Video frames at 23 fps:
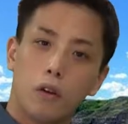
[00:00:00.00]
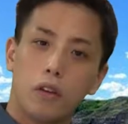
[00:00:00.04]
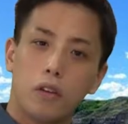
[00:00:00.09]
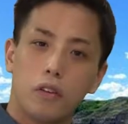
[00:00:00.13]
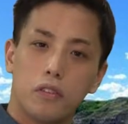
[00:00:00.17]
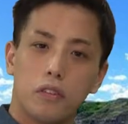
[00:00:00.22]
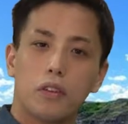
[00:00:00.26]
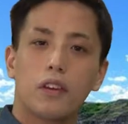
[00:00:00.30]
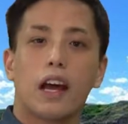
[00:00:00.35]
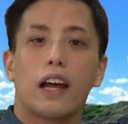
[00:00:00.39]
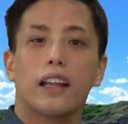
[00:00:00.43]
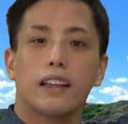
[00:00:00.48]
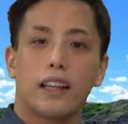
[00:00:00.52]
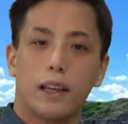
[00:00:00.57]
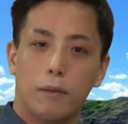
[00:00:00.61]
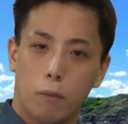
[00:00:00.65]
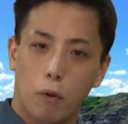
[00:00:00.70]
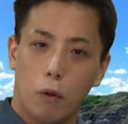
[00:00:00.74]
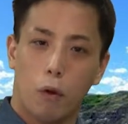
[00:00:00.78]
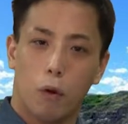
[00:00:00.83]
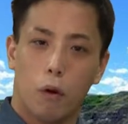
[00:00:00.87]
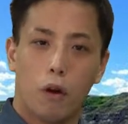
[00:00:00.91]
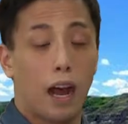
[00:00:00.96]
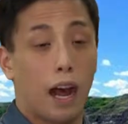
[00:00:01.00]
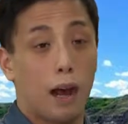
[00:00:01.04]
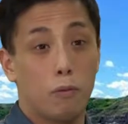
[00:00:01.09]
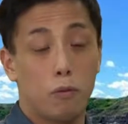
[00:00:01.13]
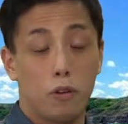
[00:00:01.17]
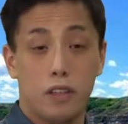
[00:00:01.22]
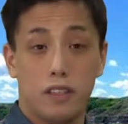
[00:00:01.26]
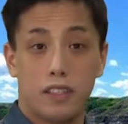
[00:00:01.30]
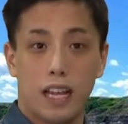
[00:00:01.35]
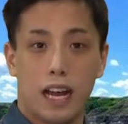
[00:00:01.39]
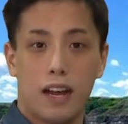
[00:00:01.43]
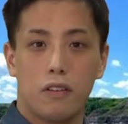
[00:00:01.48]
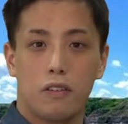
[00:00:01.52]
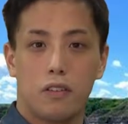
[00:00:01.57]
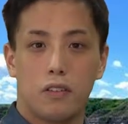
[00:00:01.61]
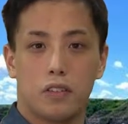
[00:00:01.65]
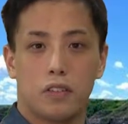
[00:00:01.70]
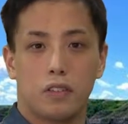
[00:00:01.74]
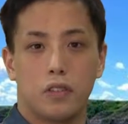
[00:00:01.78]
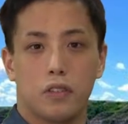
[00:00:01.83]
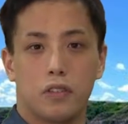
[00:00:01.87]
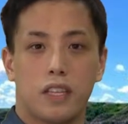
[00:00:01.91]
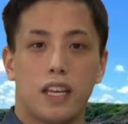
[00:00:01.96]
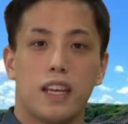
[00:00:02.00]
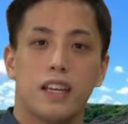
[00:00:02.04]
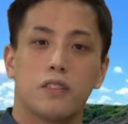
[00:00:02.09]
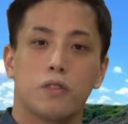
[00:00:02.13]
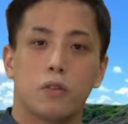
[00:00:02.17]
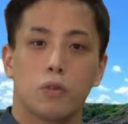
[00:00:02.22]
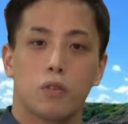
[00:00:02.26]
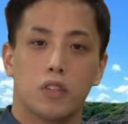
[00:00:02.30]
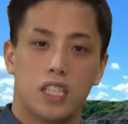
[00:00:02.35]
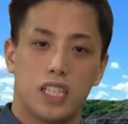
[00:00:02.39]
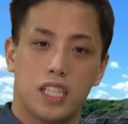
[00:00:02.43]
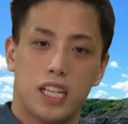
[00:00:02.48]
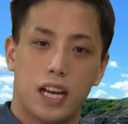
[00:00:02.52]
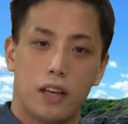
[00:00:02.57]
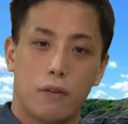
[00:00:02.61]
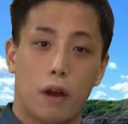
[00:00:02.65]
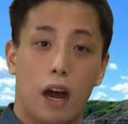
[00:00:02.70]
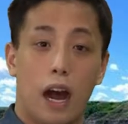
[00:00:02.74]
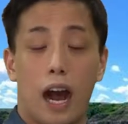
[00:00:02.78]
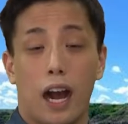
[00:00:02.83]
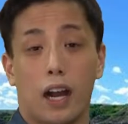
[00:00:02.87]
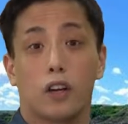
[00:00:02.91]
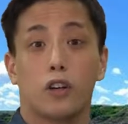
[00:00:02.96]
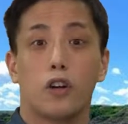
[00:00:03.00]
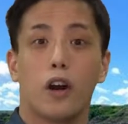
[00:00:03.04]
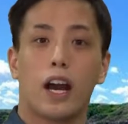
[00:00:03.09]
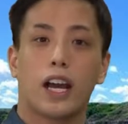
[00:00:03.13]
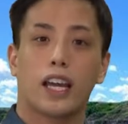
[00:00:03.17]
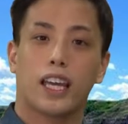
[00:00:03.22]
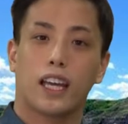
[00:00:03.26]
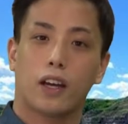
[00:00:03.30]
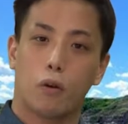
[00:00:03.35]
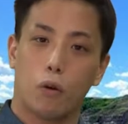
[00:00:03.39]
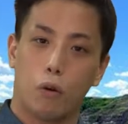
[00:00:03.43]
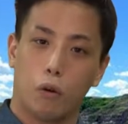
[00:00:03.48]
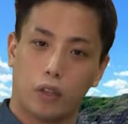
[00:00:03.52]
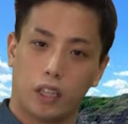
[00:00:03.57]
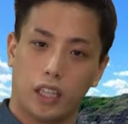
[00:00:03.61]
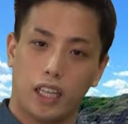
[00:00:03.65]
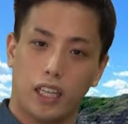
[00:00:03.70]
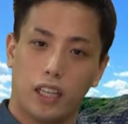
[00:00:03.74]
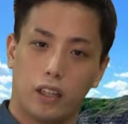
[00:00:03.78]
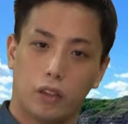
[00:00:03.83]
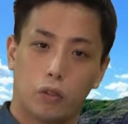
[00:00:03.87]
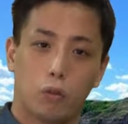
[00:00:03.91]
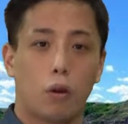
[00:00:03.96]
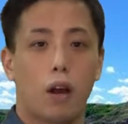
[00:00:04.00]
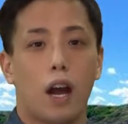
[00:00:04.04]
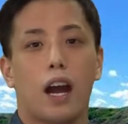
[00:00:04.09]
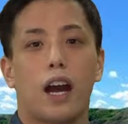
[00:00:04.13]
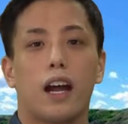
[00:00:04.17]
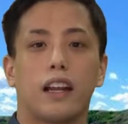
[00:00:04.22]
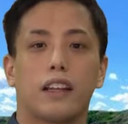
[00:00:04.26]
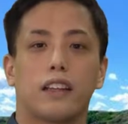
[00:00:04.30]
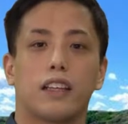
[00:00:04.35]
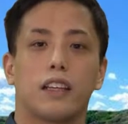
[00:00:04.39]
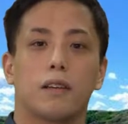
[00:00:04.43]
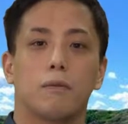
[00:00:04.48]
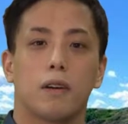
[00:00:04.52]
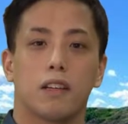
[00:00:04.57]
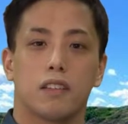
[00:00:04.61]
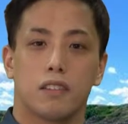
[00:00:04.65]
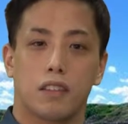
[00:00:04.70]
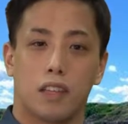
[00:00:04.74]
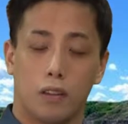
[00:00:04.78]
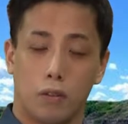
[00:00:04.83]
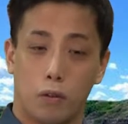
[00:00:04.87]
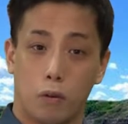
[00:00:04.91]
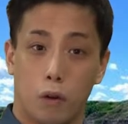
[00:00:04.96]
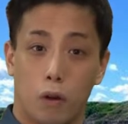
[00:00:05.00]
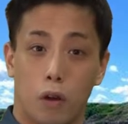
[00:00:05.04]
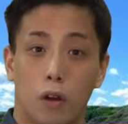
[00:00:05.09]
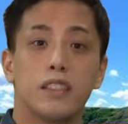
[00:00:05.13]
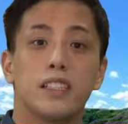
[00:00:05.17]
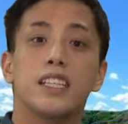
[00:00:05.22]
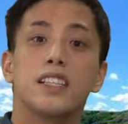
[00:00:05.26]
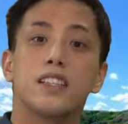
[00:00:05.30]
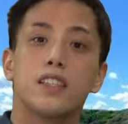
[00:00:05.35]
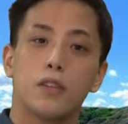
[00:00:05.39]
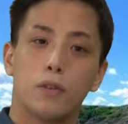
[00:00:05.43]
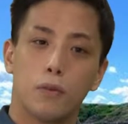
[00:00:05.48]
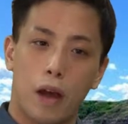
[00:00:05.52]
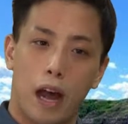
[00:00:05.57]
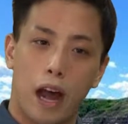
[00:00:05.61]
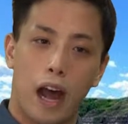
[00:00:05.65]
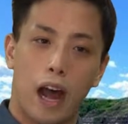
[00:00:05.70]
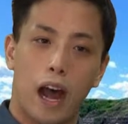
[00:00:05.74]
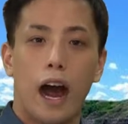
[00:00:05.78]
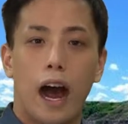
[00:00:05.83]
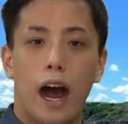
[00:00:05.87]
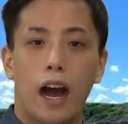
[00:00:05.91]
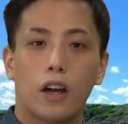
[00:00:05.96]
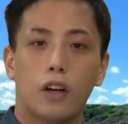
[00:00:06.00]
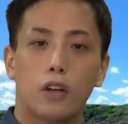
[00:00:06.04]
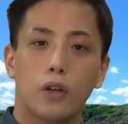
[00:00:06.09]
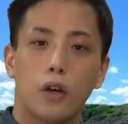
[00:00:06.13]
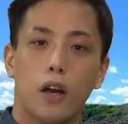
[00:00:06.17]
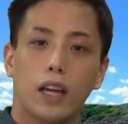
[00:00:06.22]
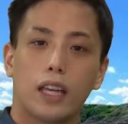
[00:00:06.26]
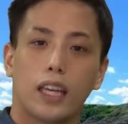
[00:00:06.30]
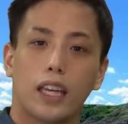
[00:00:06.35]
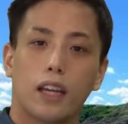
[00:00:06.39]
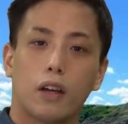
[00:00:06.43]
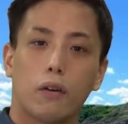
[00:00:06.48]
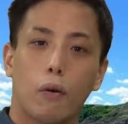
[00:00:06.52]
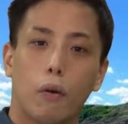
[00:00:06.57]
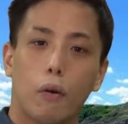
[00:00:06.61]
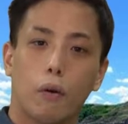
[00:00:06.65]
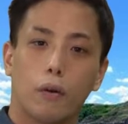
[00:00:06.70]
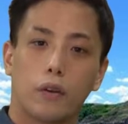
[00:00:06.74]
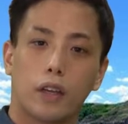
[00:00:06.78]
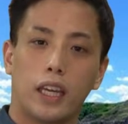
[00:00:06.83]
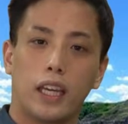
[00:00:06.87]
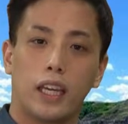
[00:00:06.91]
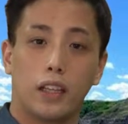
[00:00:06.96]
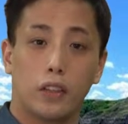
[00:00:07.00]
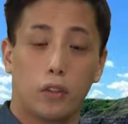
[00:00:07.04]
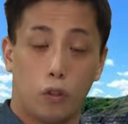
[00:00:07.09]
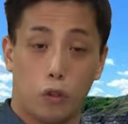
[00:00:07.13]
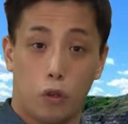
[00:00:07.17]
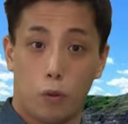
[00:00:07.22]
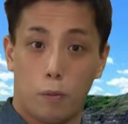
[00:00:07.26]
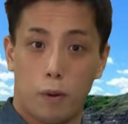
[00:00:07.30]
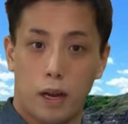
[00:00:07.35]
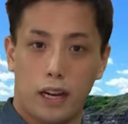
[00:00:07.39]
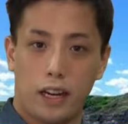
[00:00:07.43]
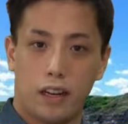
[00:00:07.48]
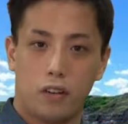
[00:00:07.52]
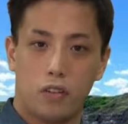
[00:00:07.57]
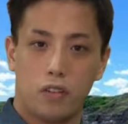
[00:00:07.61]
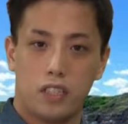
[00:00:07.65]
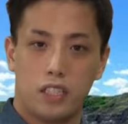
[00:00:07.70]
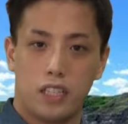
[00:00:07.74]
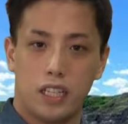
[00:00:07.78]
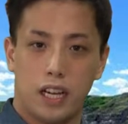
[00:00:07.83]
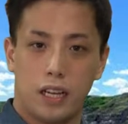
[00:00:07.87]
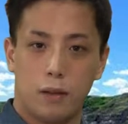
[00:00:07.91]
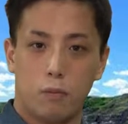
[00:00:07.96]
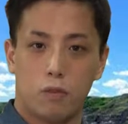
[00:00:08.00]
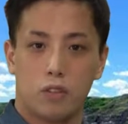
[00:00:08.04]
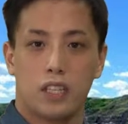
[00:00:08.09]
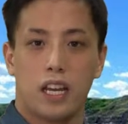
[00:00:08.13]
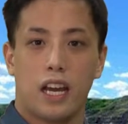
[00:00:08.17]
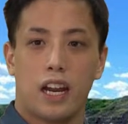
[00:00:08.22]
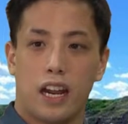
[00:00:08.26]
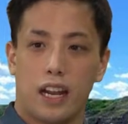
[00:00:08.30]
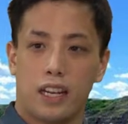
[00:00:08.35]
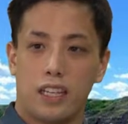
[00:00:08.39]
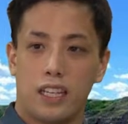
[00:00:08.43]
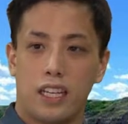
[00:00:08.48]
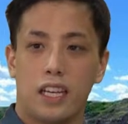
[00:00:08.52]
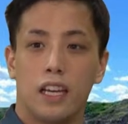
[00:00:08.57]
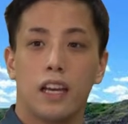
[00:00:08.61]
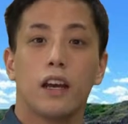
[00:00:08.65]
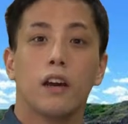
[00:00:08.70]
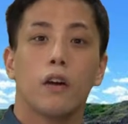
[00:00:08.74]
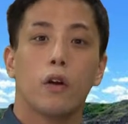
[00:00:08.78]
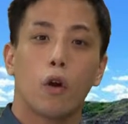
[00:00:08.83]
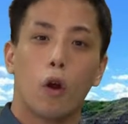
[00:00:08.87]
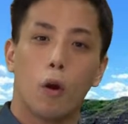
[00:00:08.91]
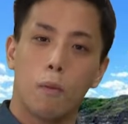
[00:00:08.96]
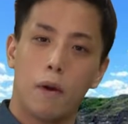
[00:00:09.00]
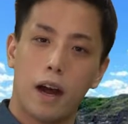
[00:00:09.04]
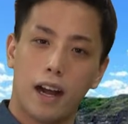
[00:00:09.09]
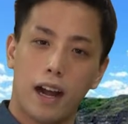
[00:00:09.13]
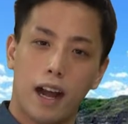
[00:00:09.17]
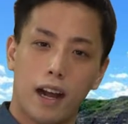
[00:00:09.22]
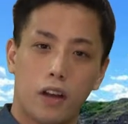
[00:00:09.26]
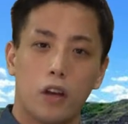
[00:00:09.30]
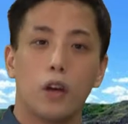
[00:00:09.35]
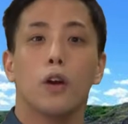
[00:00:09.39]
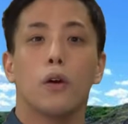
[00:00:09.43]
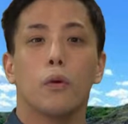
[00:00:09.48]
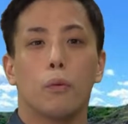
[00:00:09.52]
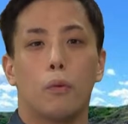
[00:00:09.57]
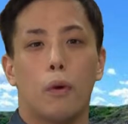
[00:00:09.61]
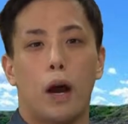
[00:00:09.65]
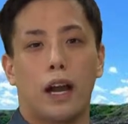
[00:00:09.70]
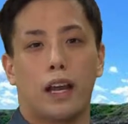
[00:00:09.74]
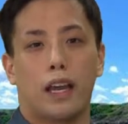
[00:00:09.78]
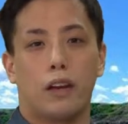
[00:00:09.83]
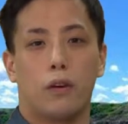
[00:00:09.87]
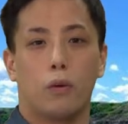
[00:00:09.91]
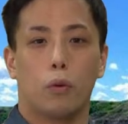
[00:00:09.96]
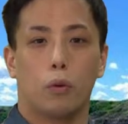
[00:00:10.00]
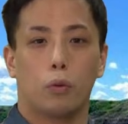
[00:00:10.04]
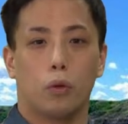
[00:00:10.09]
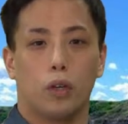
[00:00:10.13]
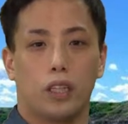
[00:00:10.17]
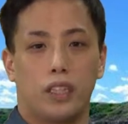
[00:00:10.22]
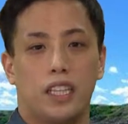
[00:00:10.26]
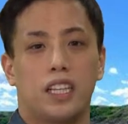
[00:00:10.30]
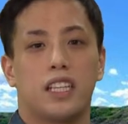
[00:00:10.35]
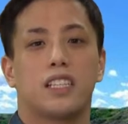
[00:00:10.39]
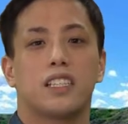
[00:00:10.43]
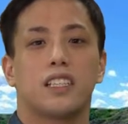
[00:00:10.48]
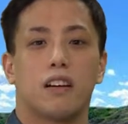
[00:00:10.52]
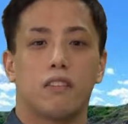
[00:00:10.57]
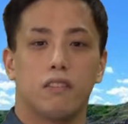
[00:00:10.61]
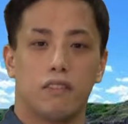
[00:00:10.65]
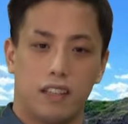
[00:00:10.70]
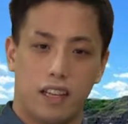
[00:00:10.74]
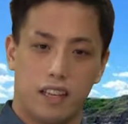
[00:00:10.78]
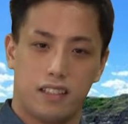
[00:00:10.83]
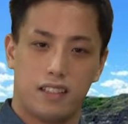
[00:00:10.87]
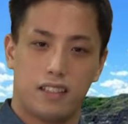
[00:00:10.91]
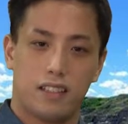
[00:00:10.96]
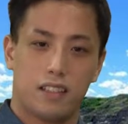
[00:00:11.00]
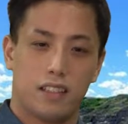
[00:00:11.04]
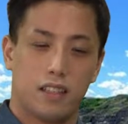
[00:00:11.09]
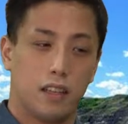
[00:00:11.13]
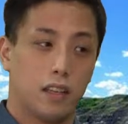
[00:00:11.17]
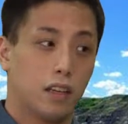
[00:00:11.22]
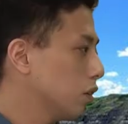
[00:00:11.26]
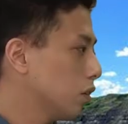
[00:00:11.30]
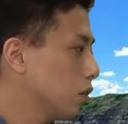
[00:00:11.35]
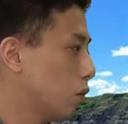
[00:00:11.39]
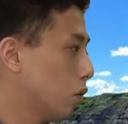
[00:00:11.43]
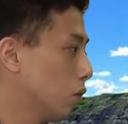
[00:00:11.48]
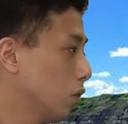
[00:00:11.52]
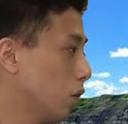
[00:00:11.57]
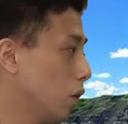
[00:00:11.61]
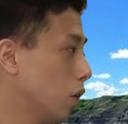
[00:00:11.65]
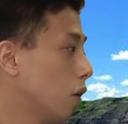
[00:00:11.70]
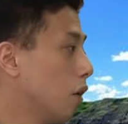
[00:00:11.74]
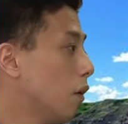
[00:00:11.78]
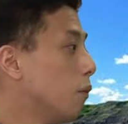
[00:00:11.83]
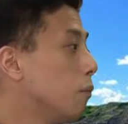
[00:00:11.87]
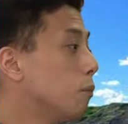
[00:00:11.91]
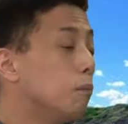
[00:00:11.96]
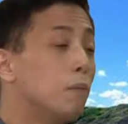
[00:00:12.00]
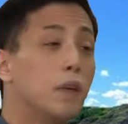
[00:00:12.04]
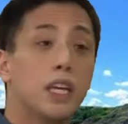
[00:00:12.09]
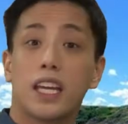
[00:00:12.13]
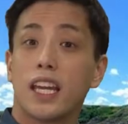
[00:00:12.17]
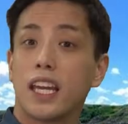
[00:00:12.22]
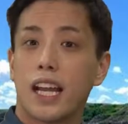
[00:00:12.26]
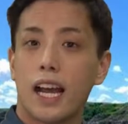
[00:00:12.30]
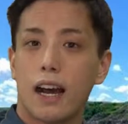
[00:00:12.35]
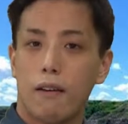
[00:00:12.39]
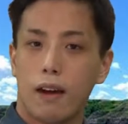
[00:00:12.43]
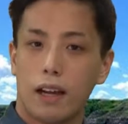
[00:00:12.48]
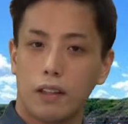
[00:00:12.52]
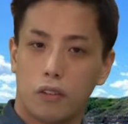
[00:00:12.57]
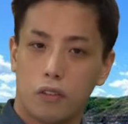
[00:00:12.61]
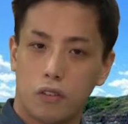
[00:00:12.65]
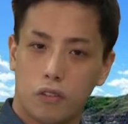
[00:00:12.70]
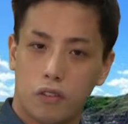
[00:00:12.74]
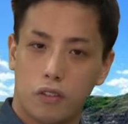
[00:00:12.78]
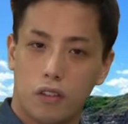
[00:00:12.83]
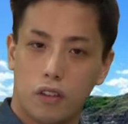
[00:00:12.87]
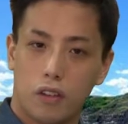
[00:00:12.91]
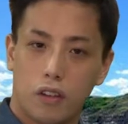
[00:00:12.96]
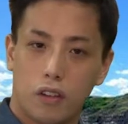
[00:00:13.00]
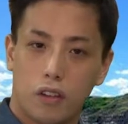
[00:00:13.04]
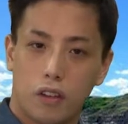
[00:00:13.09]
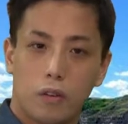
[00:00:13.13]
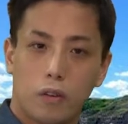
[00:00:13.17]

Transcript: 竜図鑑でもカムイサウルスの生息時代は白亜紀後期と書かれていますけど実は白亜紀後期と呼ばれる時代もさらに細かく分けることができちゃうんですこの右側の図